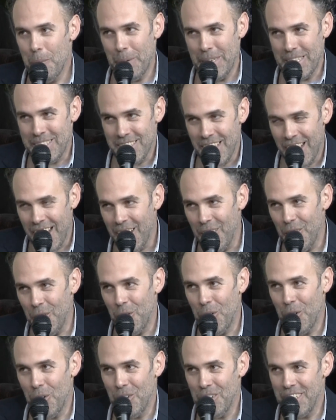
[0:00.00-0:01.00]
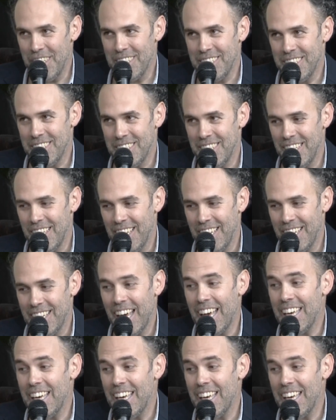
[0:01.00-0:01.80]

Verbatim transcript: pesado, este,